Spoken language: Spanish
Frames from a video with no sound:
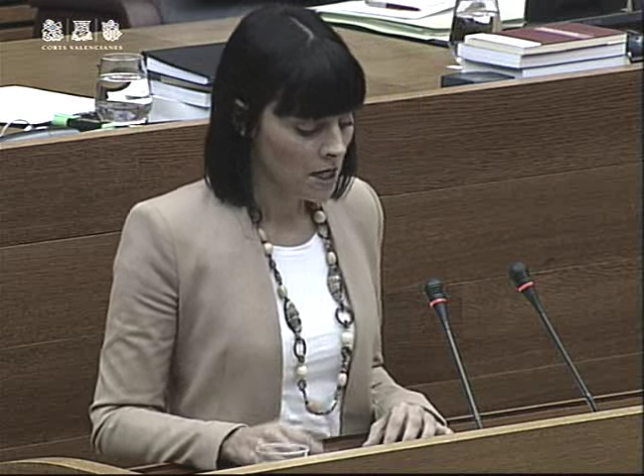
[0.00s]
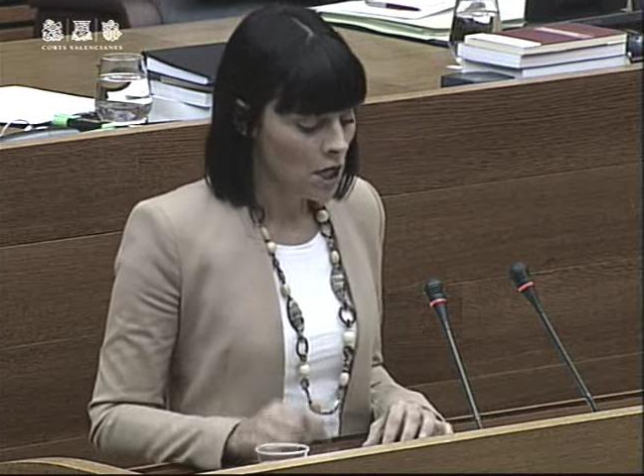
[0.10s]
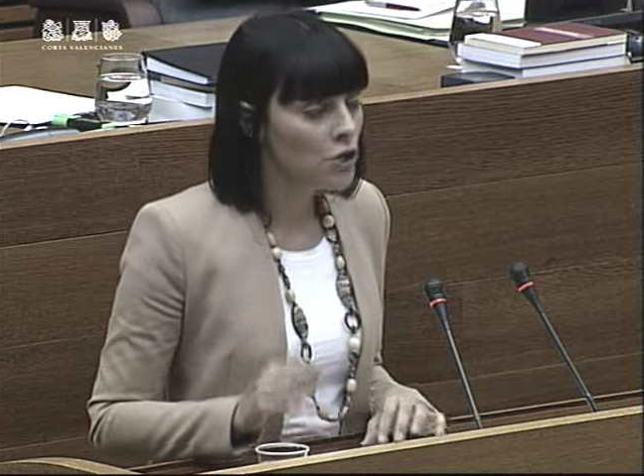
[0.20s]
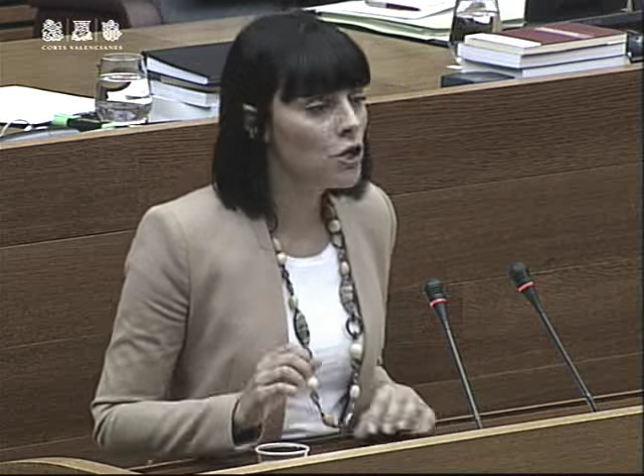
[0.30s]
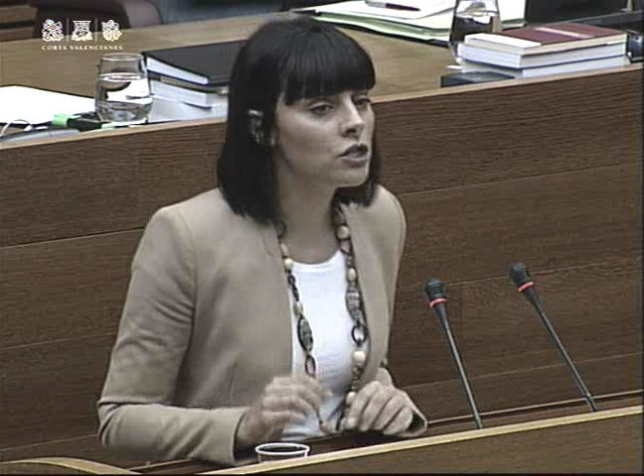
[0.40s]

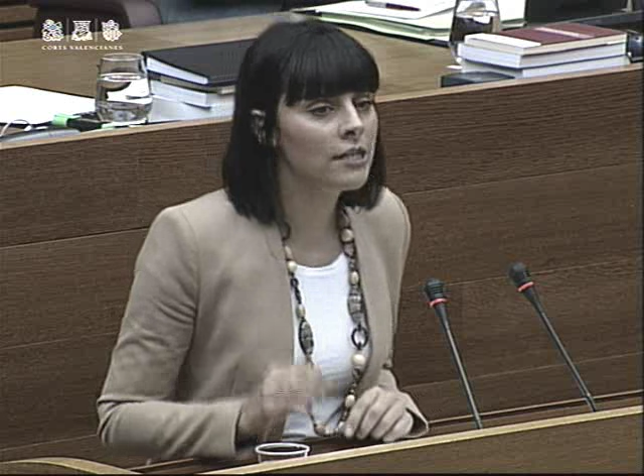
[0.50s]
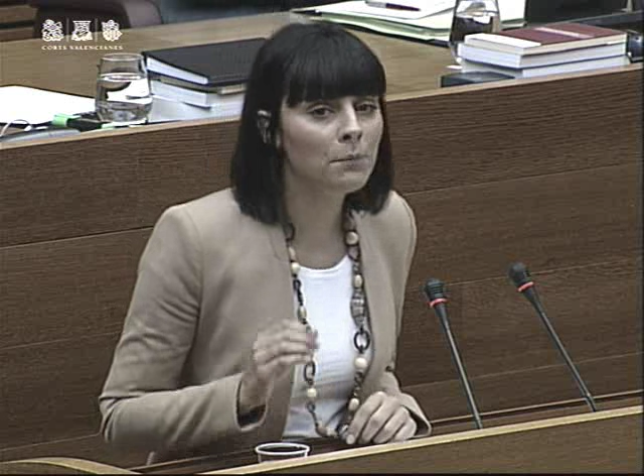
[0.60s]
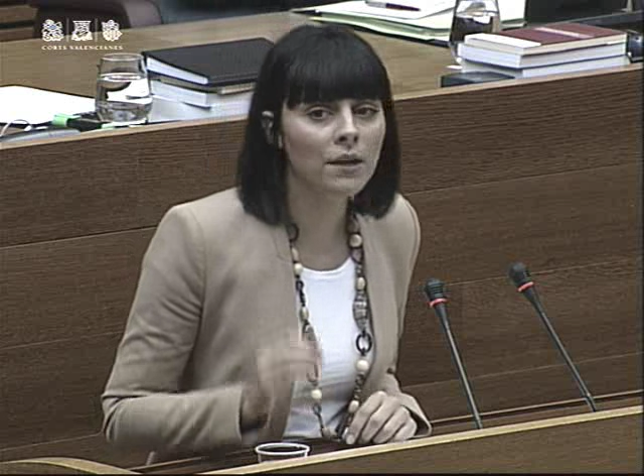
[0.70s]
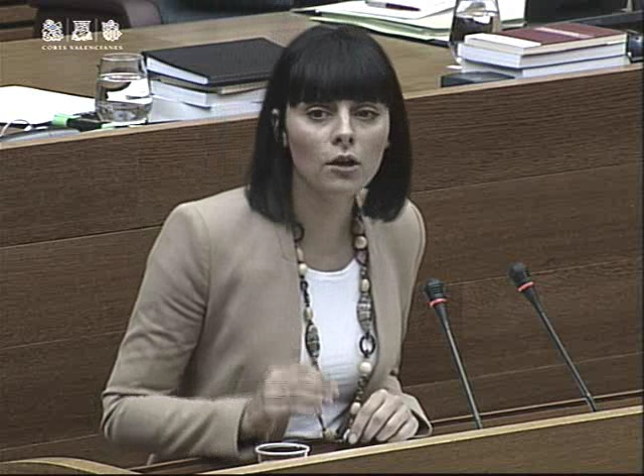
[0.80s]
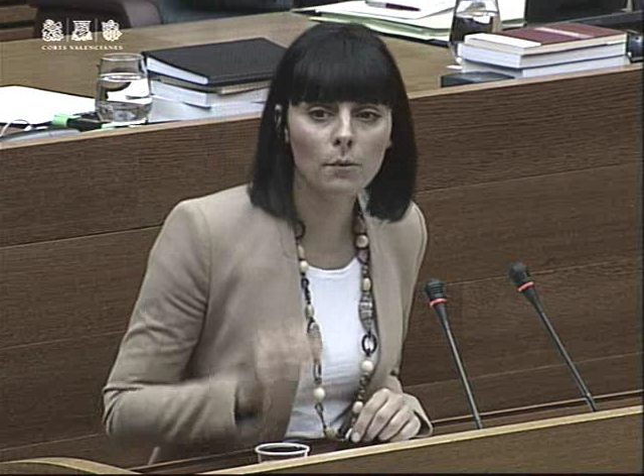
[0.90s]
No se
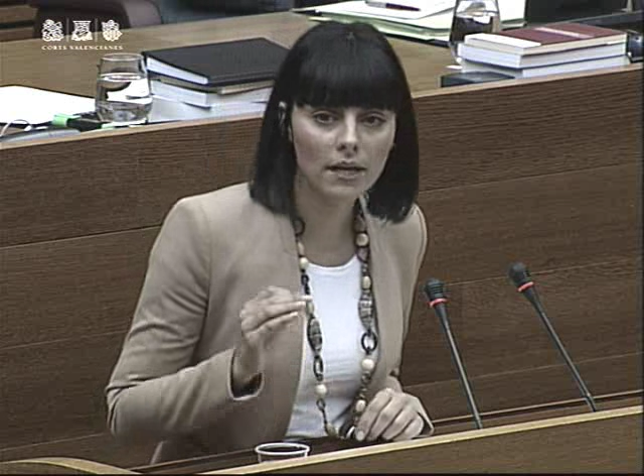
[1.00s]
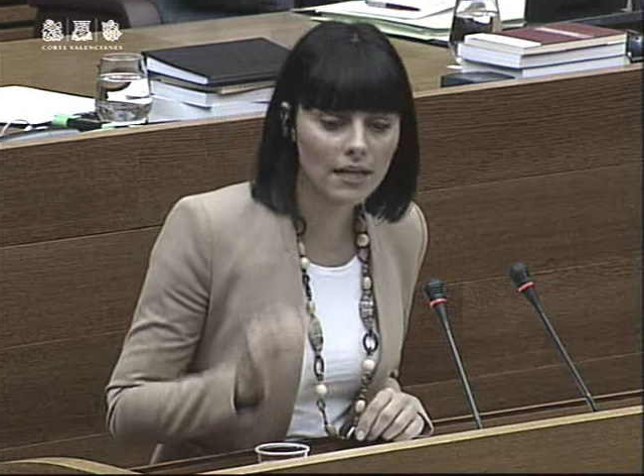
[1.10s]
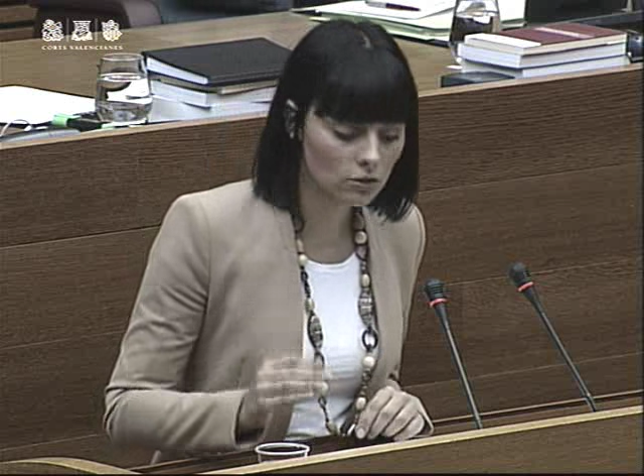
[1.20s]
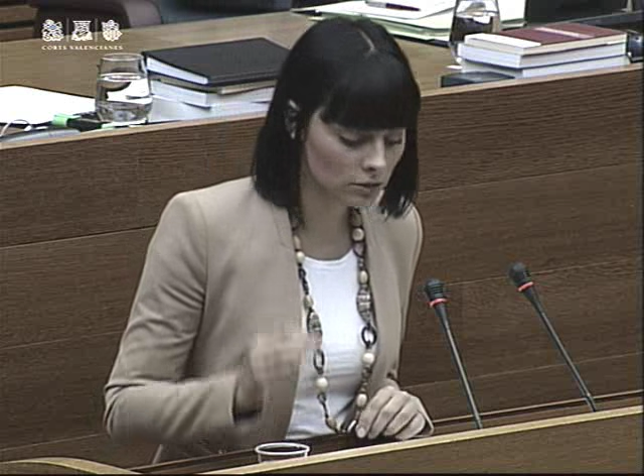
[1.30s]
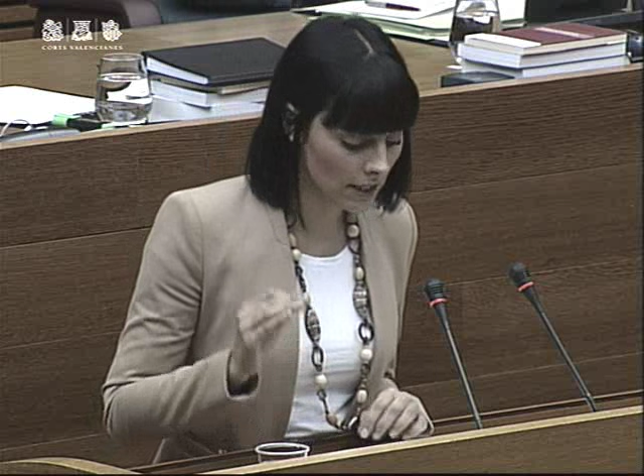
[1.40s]
puede gobernar
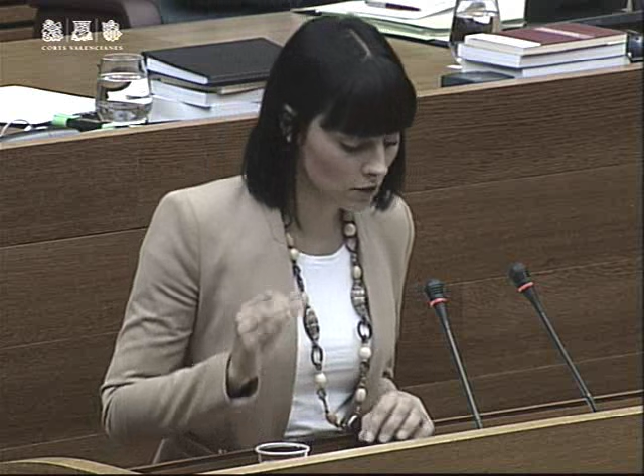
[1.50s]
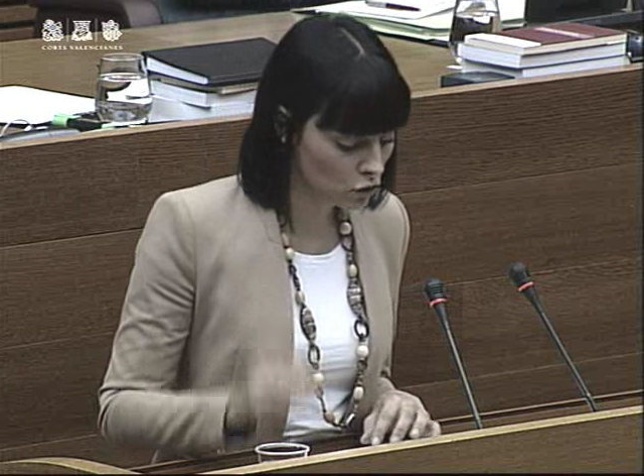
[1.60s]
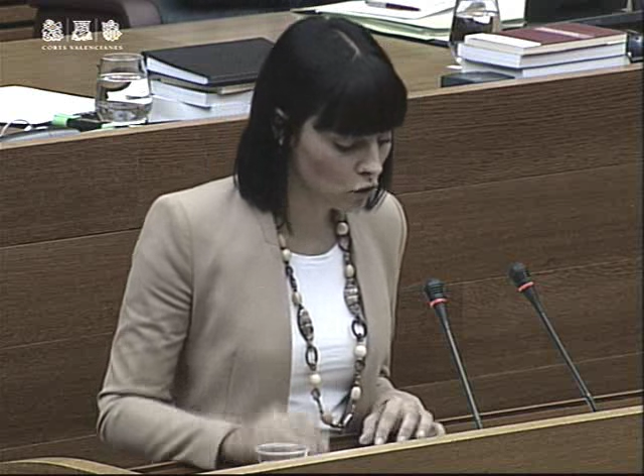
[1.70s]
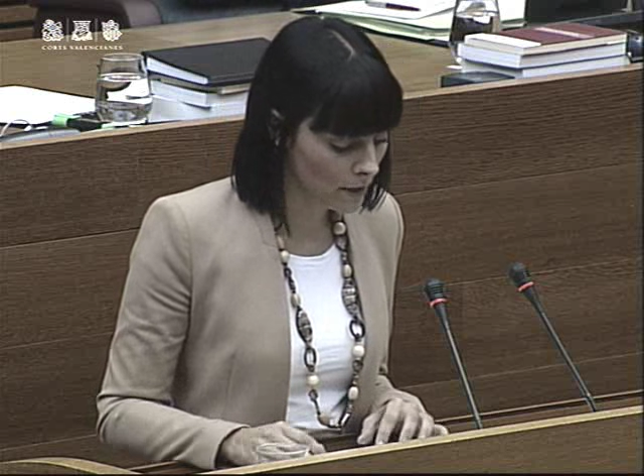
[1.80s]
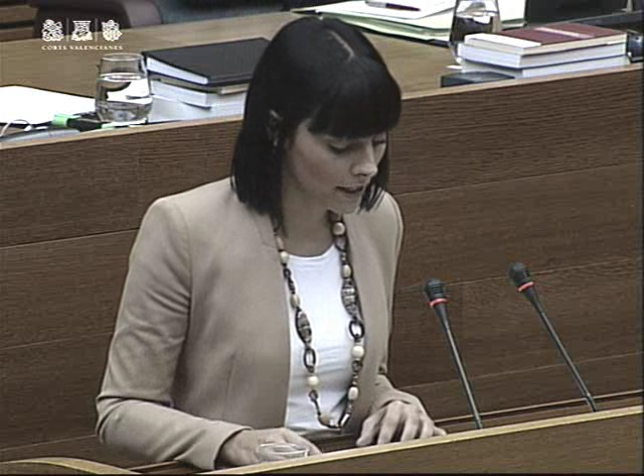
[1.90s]
contra los
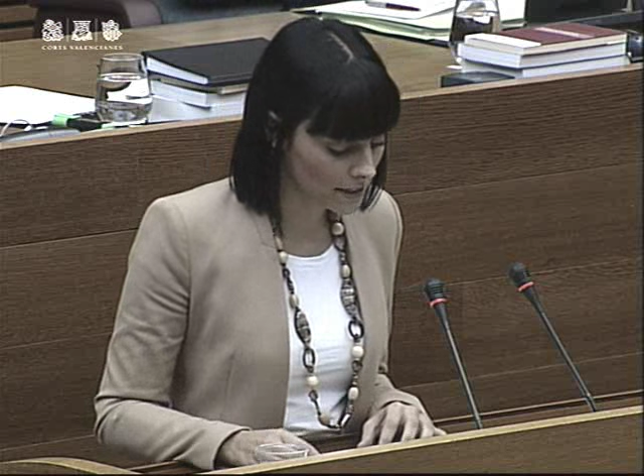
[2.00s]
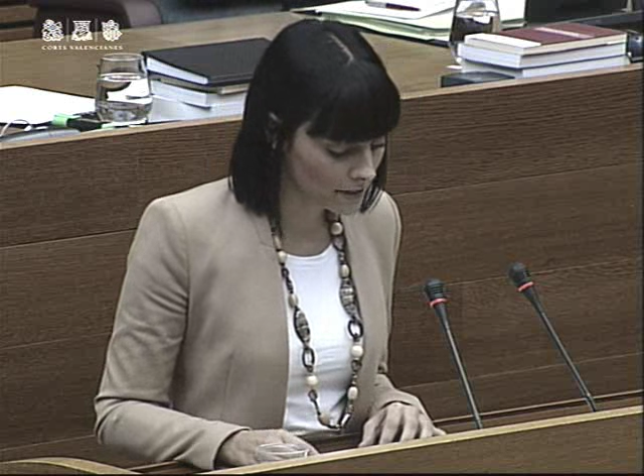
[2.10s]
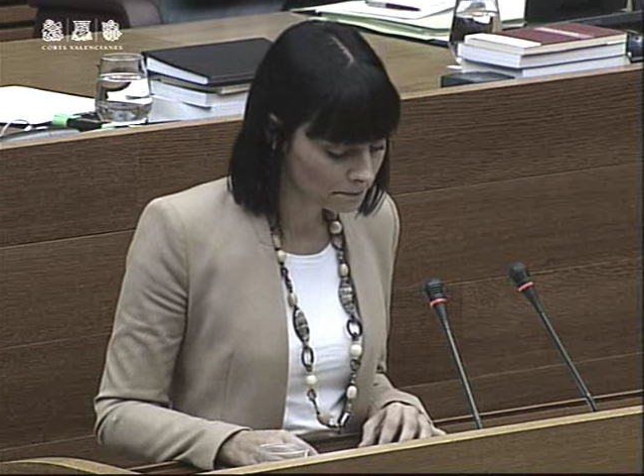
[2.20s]
jóvenes.